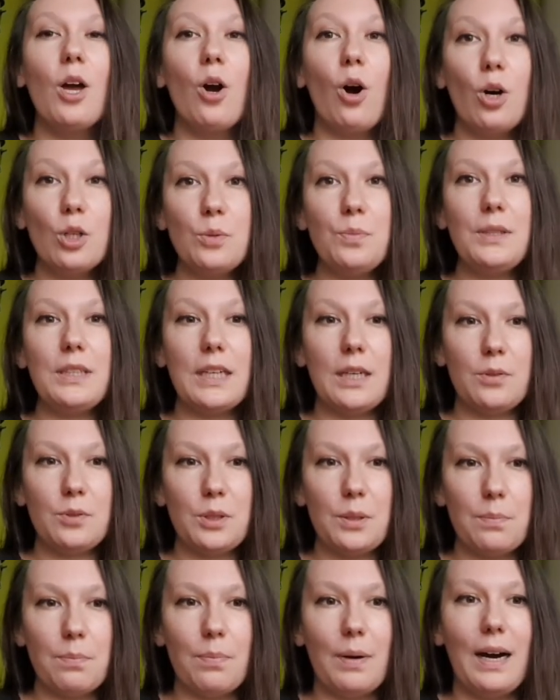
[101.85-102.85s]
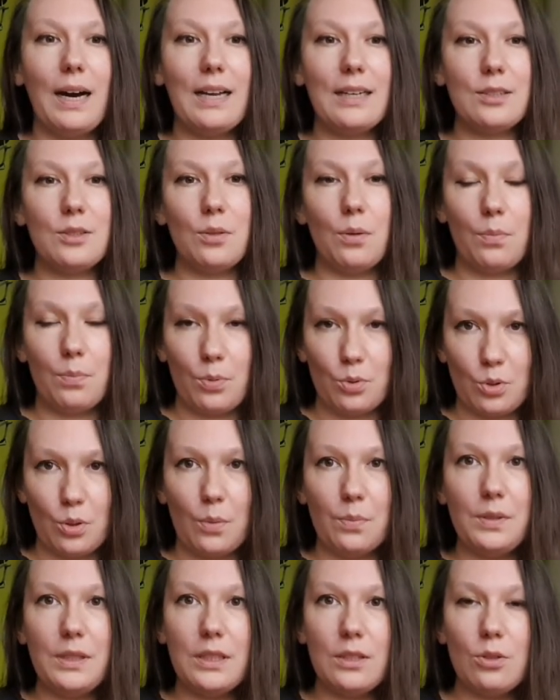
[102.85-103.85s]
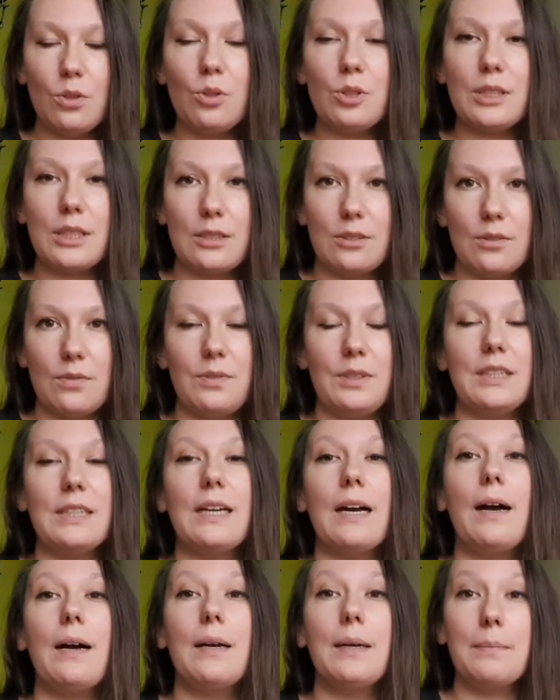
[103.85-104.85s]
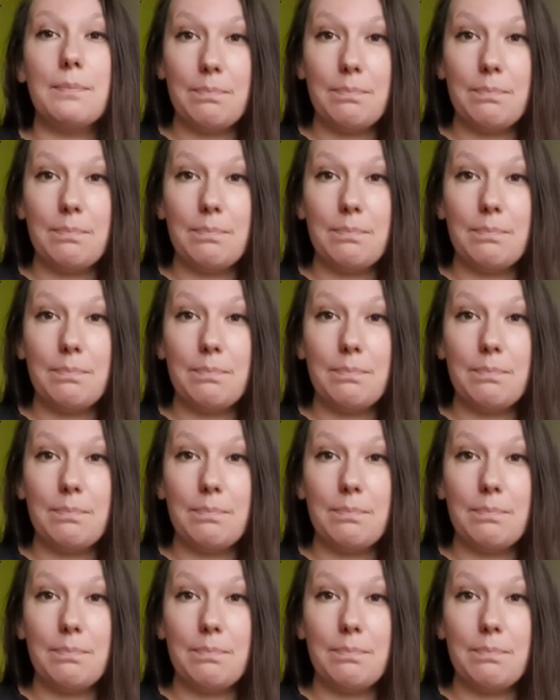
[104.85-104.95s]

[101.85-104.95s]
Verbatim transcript: odmieniają się bardzo podobnie do czasownika